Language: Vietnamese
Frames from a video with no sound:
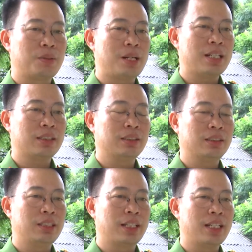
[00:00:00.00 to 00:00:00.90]
Qua
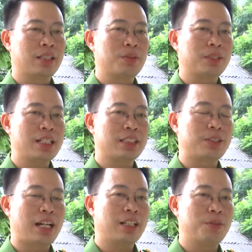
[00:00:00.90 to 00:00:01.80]
thực hiện công tác
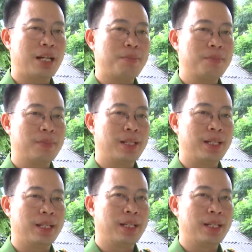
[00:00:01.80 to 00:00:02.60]
sáu tháng đầu năm thì